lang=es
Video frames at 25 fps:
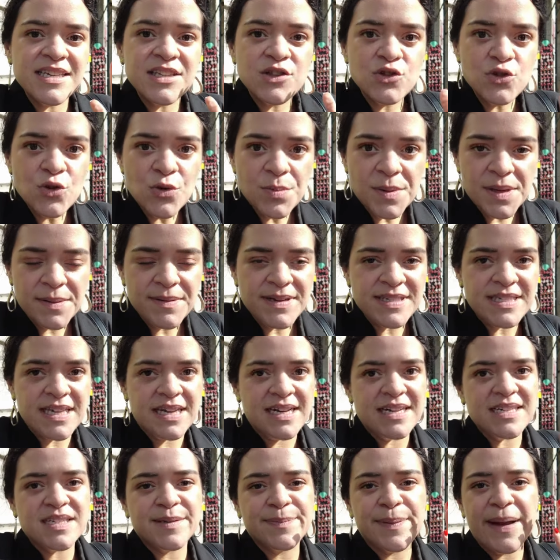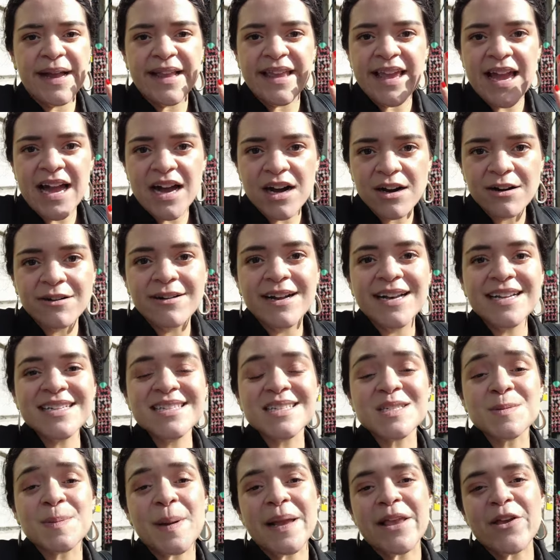Si tú vives en España o
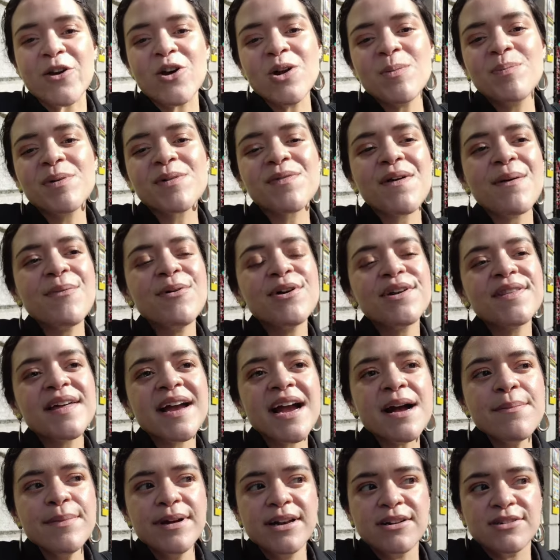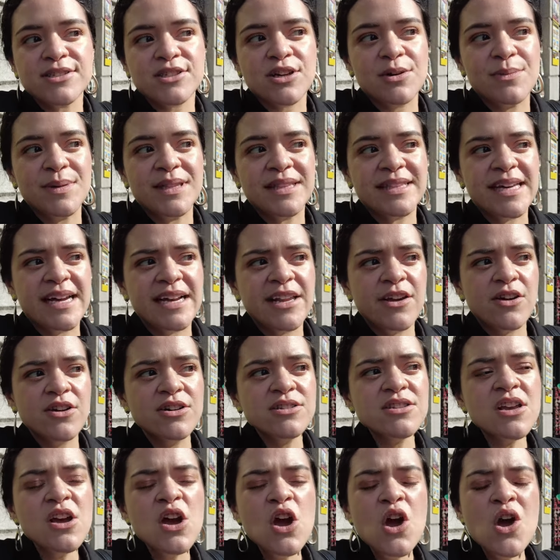eres español, por favor déjame en los
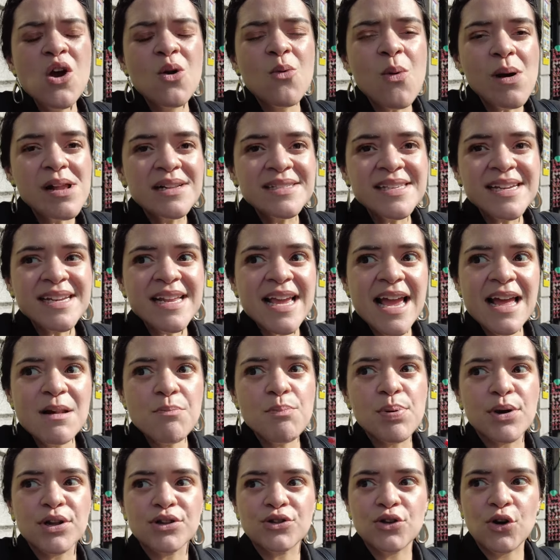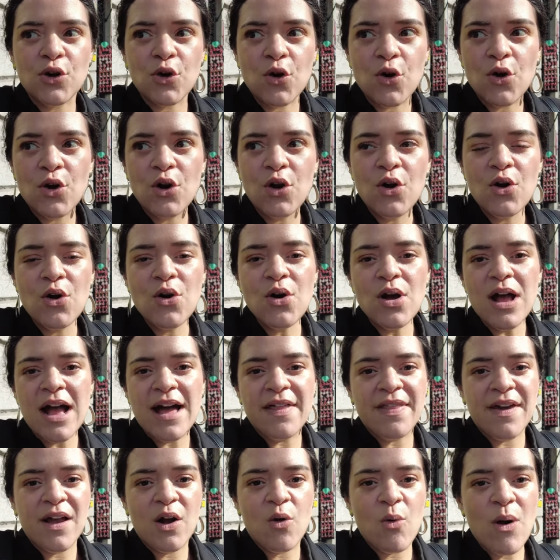comentarios ¿Cuál sería el protocolo
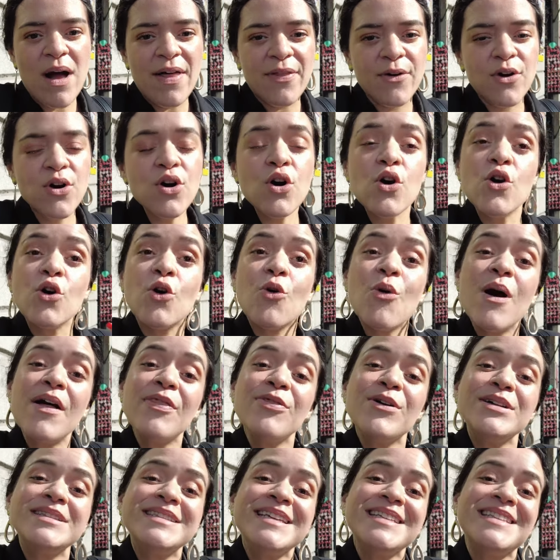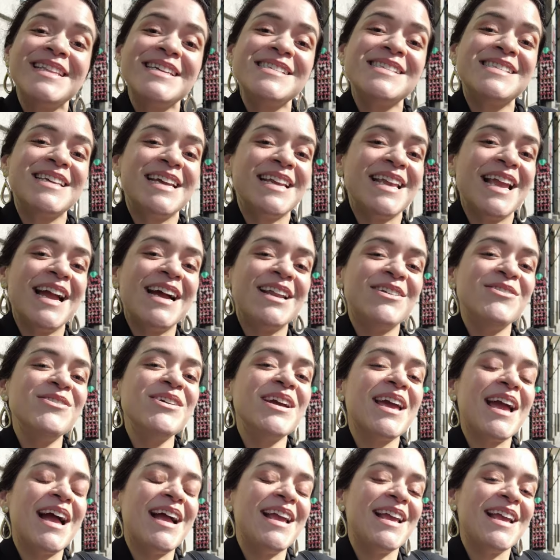adecuado o cuándo a ti te
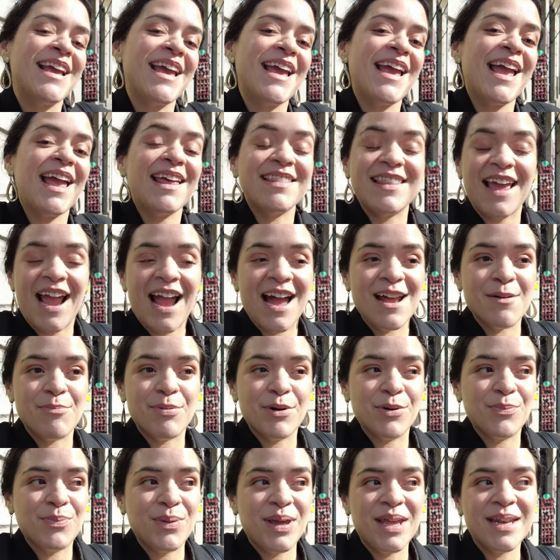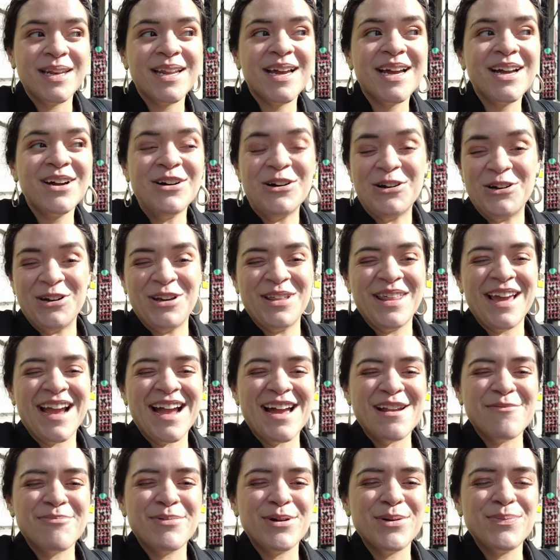enseñaron que hay que dejar propina o no
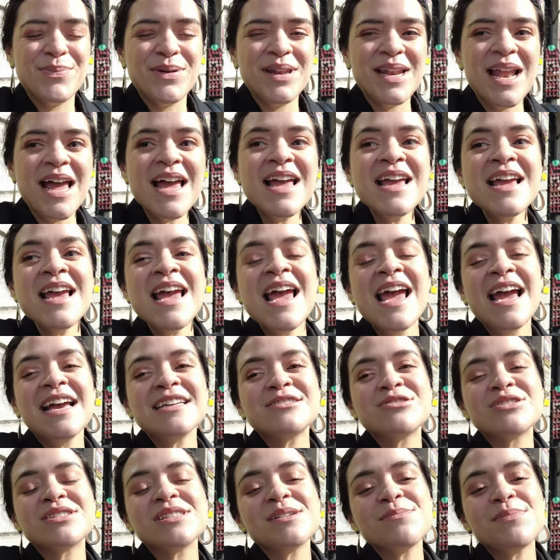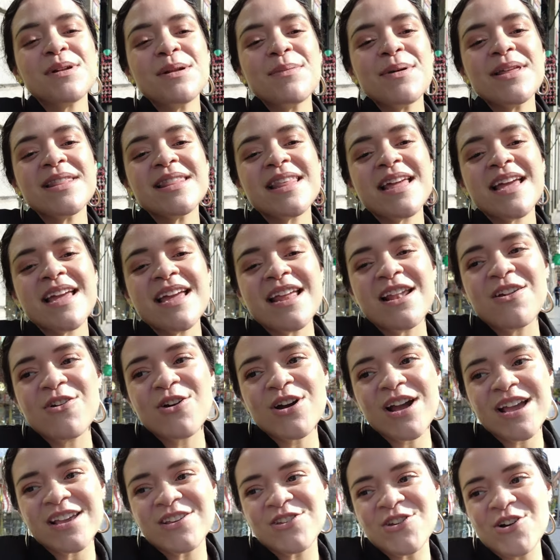dejar propina? Esto es simplemente
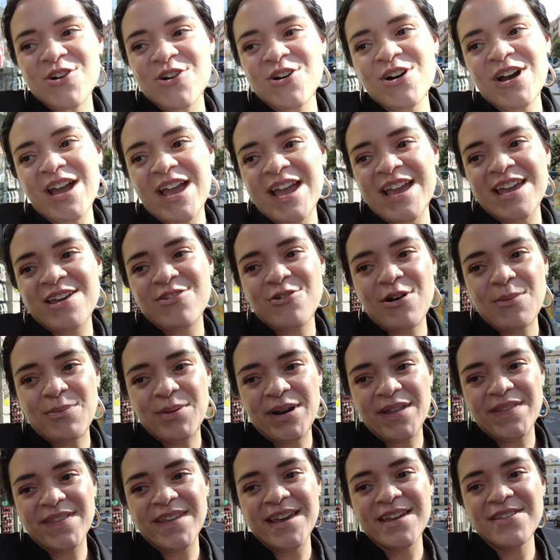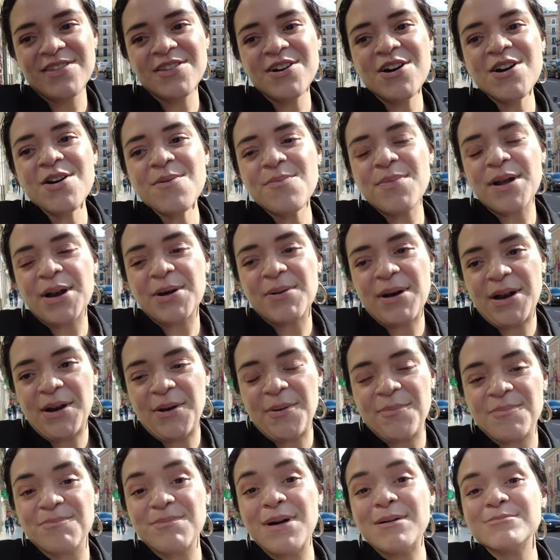lo que yo he ido aprendiendo, pero
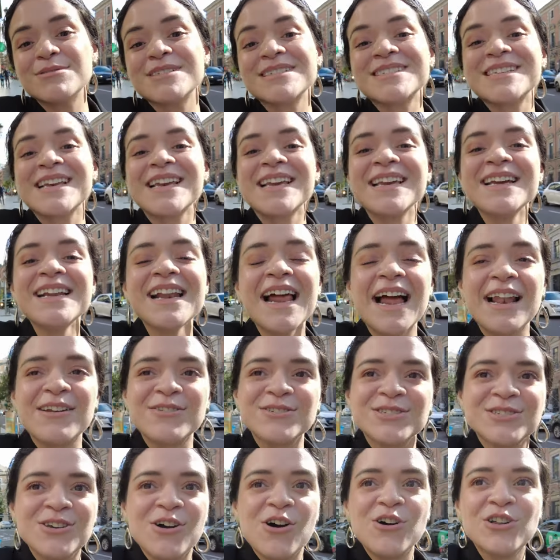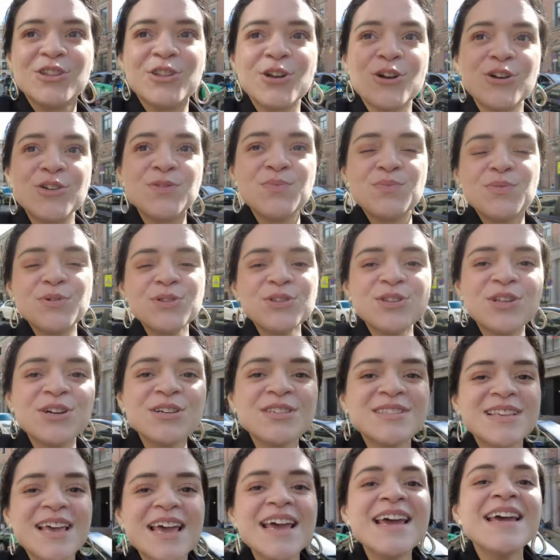bueno, vamos a seguir a los otros
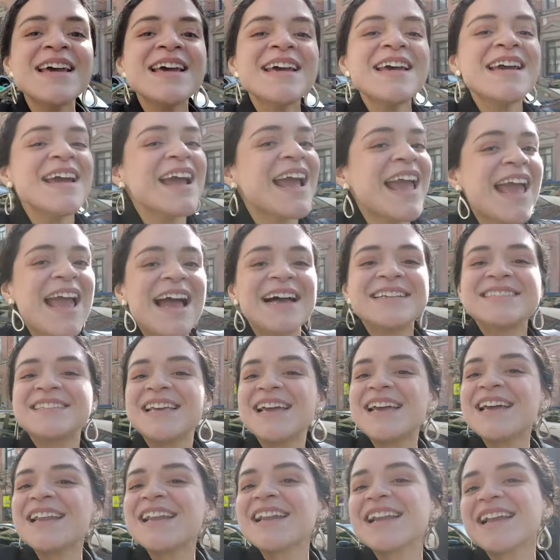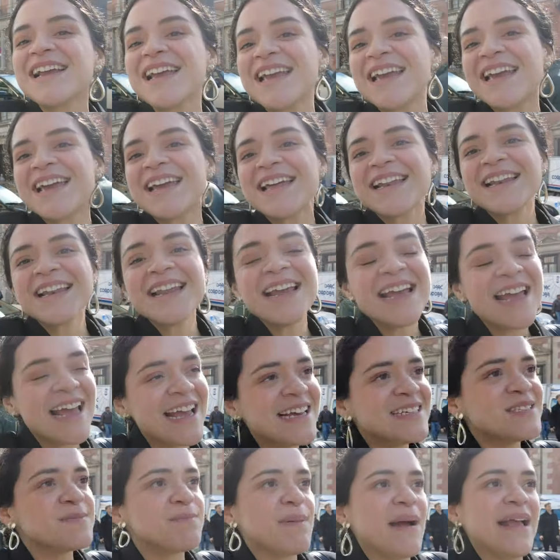puntos de qué hacer en
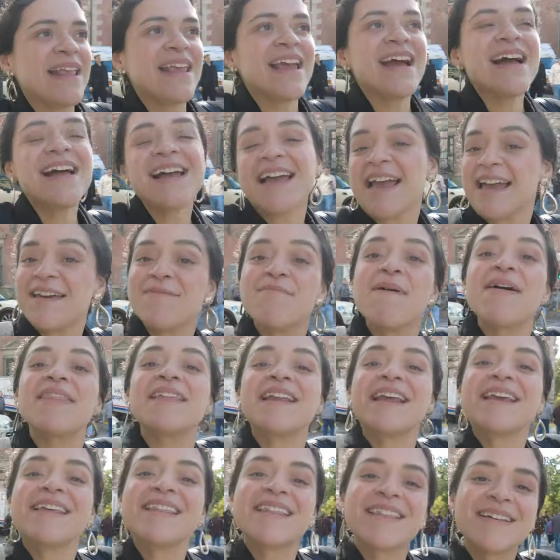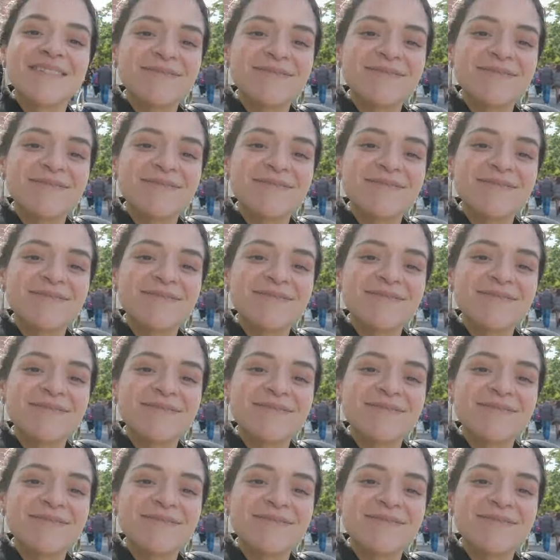España, en Madrid.